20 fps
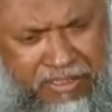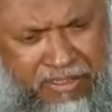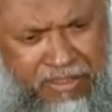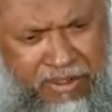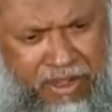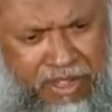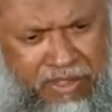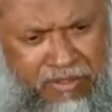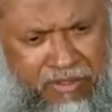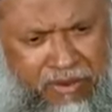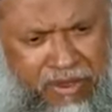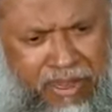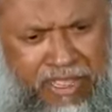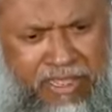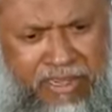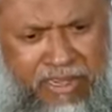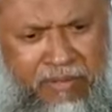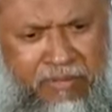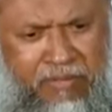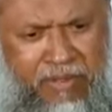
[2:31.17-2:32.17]

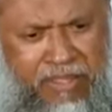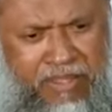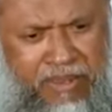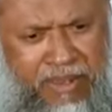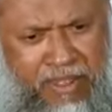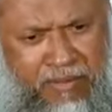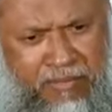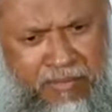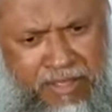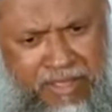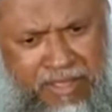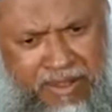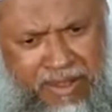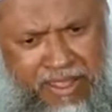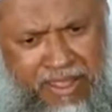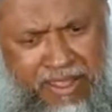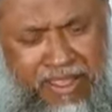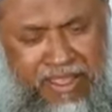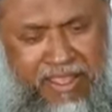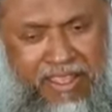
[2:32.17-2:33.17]
সলাতুল্লাইলি মাসনা
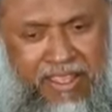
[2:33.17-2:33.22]
মাসনা